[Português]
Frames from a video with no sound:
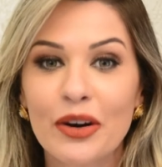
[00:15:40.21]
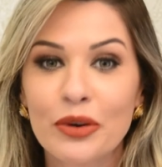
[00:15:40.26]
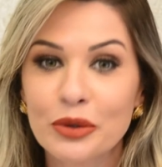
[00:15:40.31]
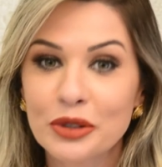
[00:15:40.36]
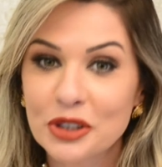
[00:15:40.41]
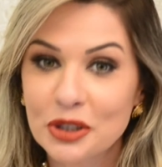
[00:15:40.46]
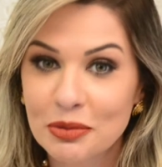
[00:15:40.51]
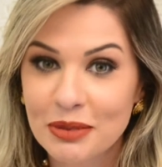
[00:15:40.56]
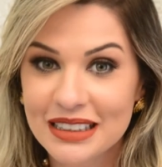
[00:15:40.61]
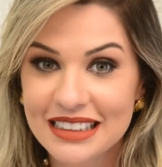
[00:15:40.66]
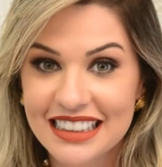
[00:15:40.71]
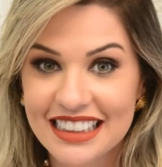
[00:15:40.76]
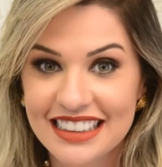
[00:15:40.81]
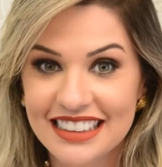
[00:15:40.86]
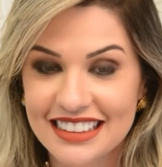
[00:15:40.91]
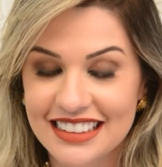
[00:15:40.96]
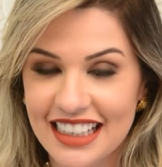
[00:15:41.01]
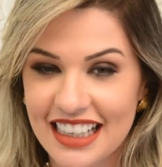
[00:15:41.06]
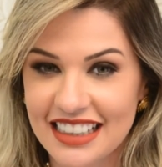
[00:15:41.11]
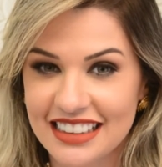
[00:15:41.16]
última
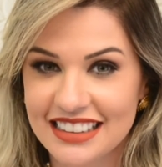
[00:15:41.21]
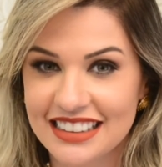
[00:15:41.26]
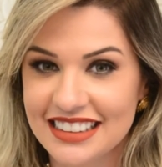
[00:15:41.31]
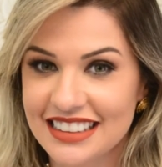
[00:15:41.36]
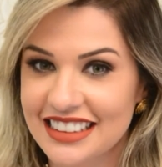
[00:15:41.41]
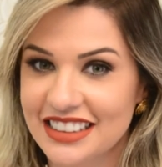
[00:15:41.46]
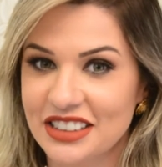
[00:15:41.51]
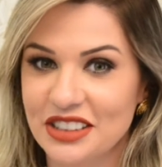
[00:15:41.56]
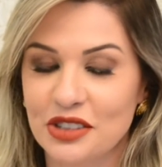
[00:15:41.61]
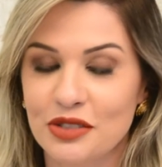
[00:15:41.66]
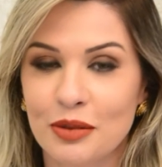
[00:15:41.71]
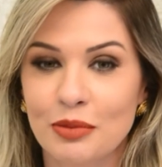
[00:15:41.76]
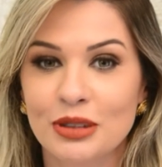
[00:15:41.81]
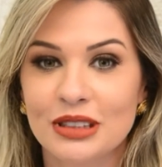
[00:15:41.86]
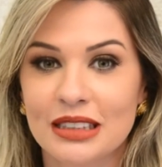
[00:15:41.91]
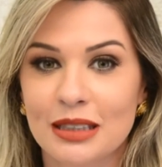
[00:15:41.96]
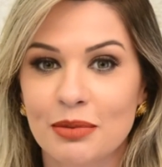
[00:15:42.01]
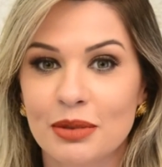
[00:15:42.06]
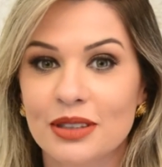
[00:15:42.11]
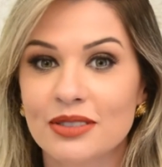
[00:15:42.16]
tendência que a gente vai
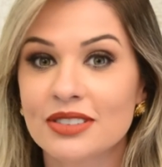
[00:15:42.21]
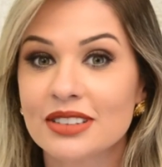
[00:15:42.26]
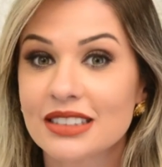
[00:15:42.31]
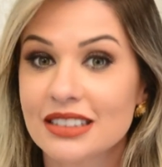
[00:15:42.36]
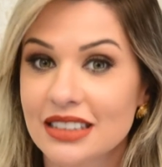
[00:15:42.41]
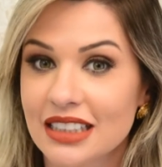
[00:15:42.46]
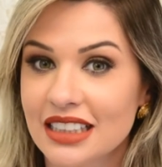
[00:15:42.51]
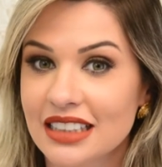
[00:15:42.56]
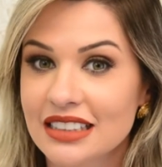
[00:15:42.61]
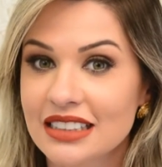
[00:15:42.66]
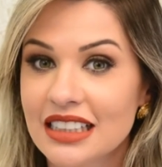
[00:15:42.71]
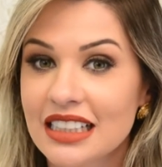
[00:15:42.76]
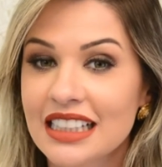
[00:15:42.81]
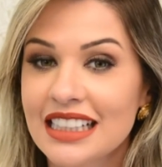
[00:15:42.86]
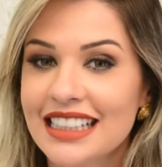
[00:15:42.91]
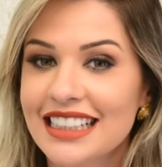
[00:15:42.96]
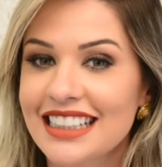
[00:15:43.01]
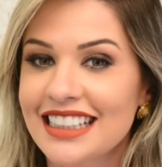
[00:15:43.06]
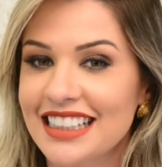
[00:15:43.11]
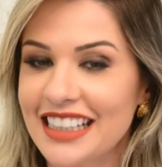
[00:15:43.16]
mostrar para vocês,
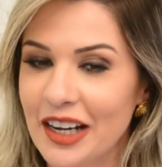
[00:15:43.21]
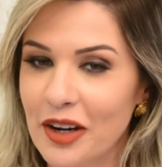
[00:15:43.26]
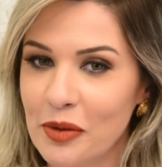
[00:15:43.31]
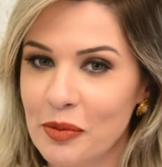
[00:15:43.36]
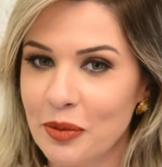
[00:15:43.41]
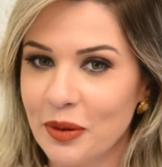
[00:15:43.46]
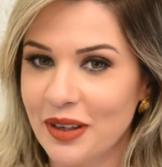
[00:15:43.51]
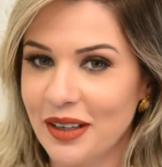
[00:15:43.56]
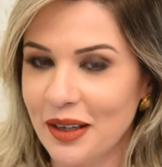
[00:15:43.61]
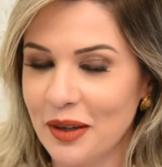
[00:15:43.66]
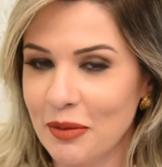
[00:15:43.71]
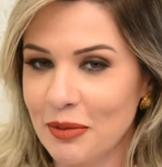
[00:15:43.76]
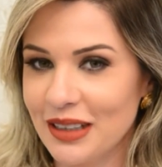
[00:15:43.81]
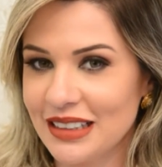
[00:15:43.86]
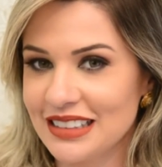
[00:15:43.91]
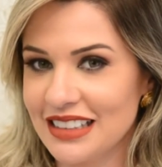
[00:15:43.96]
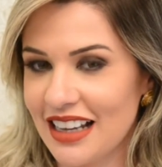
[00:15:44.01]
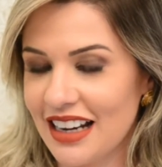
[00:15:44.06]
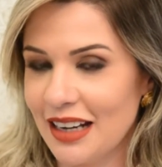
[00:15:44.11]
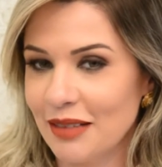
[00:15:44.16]
que é um pouquinho
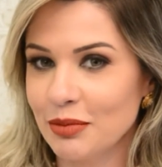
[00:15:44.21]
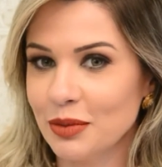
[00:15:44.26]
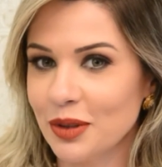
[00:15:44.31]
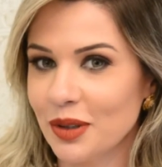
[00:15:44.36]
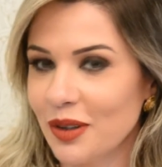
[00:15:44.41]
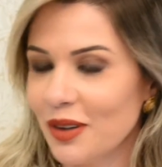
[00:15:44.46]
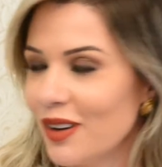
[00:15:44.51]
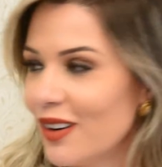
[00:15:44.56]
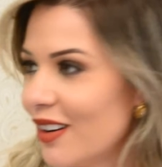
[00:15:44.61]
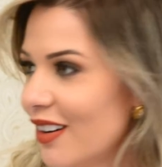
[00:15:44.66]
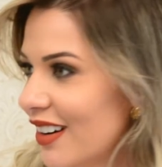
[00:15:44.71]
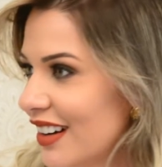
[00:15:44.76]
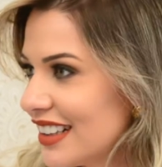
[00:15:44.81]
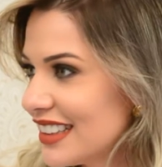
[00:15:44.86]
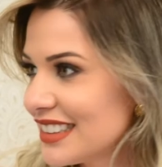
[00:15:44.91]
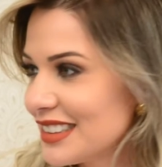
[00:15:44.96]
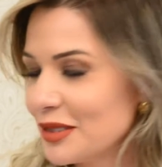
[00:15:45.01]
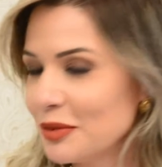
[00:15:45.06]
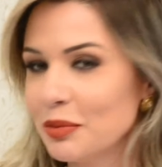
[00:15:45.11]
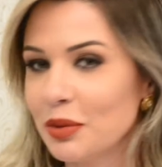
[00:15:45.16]
mais
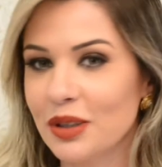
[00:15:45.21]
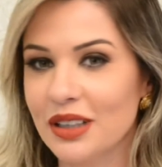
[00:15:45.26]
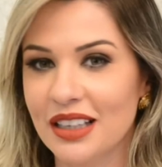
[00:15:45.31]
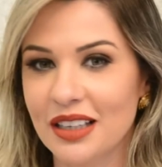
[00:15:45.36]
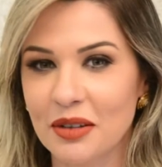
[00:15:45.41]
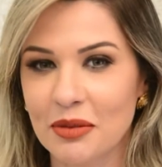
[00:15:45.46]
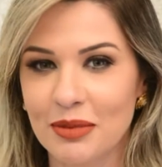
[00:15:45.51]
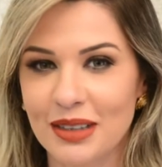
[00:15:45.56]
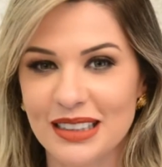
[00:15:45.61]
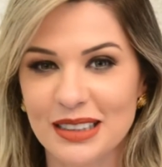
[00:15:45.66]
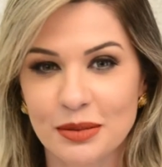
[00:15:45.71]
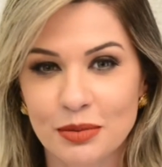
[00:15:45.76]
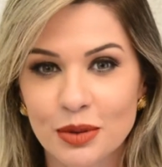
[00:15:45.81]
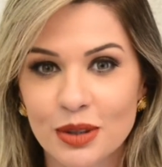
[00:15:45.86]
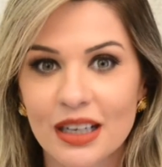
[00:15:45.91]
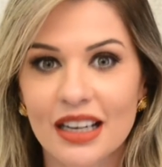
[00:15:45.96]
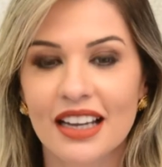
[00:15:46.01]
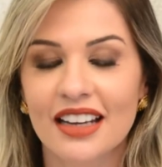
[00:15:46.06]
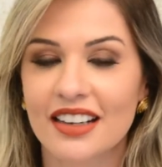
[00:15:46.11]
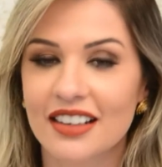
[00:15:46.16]
glamurosa, um pouquinho mais
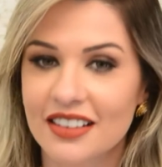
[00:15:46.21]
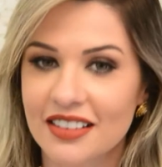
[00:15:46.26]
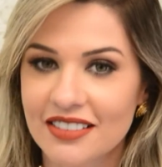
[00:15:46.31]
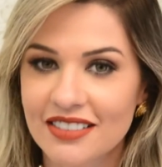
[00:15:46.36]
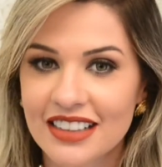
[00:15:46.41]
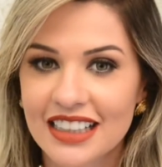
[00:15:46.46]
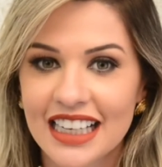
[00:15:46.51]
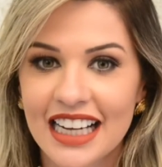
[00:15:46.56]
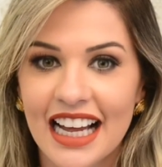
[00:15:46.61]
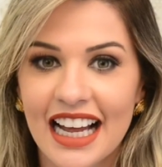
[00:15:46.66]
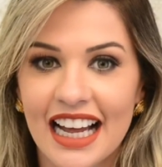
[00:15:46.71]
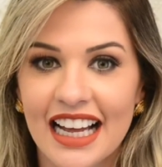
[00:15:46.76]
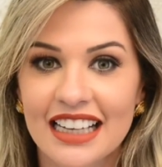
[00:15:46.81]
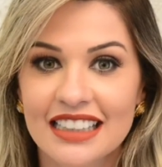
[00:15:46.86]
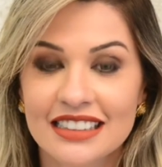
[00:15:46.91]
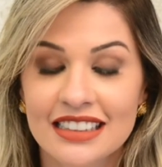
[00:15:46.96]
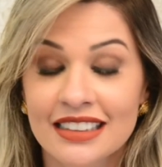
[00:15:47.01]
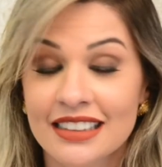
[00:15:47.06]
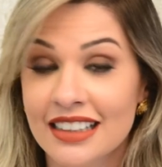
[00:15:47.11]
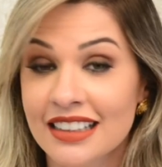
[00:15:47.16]
mulherão, é
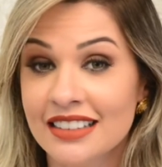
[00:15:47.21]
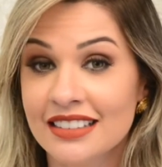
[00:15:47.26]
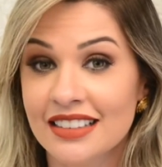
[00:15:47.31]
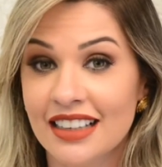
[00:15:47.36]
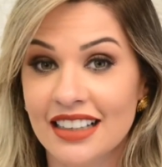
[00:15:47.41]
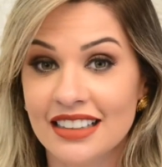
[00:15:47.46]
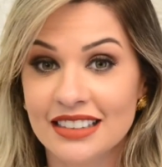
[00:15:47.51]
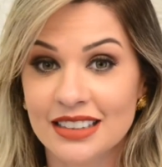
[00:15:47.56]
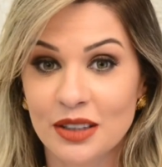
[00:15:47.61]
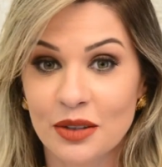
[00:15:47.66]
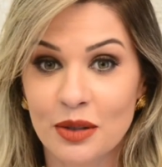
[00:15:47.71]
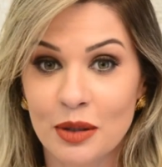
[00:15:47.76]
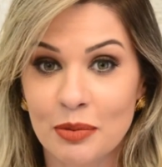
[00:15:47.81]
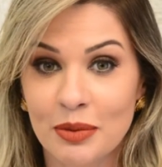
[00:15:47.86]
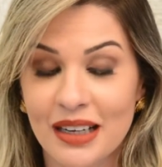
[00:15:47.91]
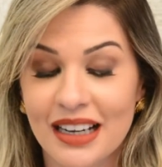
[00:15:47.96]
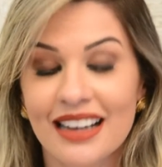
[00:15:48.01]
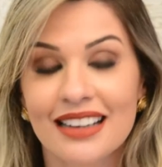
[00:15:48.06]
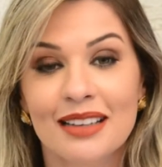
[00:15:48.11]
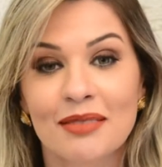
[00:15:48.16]
essa tendência com a
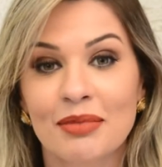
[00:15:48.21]
pegada